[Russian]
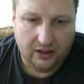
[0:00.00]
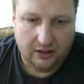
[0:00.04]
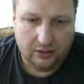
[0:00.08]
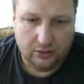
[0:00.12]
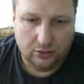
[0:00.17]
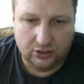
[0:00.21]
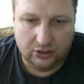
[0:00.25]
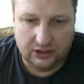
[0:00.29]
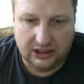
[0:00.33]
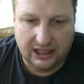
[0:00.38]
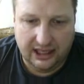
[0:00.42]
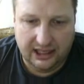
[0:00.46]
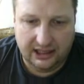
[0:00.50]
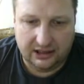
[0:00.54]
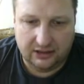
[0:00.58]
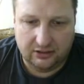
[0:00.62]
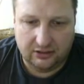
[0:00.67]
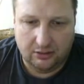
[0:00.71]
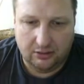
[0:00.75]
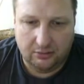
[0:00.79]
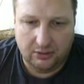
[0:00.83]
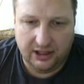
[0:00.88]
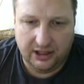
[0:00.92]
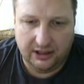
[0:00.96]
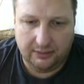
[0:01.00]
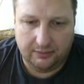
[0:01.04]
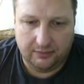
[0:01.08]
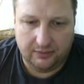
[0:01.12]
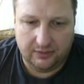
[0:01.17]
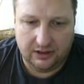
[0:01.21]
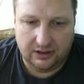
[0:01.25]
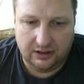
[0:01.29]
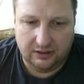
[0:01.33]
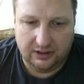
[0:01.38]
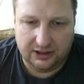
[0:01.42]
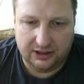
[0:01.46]
Но для этого мы
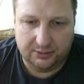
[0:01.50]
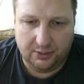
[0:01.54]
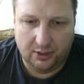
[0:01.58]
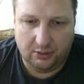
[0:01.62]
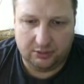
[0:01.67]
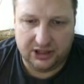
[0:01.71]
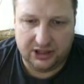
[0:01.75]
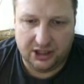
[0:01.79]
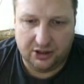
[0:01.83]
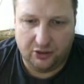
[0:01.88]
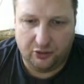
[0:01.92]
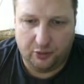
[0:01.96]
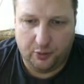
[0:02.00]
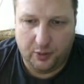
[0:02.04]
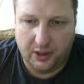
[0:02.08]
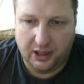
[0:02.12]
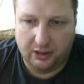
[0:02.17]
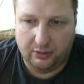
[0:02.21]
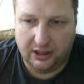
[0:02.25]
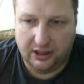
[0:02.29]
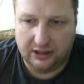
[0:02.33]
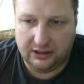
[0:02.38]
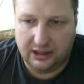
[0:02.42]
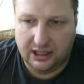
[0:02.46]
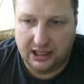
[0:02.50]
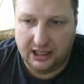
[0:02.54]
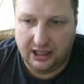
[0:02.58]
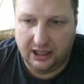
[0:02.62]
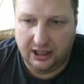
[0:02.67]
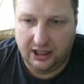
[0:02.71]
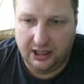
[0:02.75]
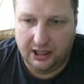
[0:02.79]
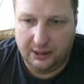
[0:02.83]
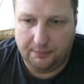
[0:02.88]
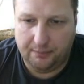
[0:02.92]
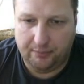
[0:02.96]
возьмем, зайдем в первый ангар
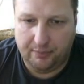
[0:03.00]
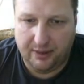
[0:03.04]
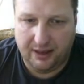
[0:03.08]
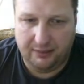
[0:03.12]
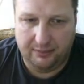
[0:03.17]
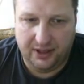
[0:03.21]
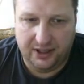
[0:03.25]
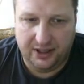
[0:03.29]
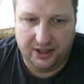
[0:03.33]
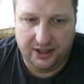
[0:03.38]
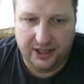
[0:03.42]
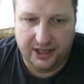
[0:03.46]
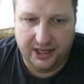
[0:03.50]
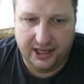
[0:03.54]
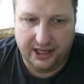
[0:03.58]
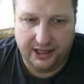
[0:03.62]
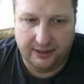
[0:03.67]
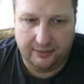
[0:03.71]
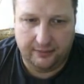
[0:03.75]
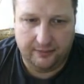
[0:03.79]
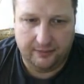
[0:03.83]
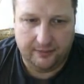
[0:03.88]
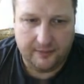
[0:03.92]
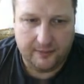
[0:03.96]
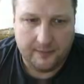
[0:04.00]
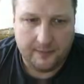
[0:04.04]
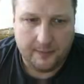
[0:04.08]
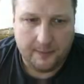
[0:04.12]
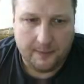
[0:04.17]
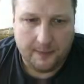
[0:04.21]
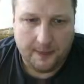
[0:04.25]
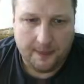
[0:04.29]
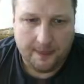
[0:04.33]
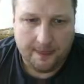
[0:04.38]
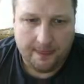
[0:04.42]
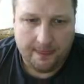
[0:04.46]
и поменяем,
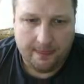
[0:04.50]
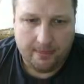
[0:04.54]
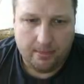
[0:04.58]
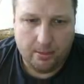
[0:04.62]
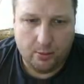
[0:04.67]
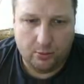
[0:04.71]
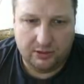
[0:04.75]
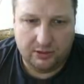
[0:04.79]
ну,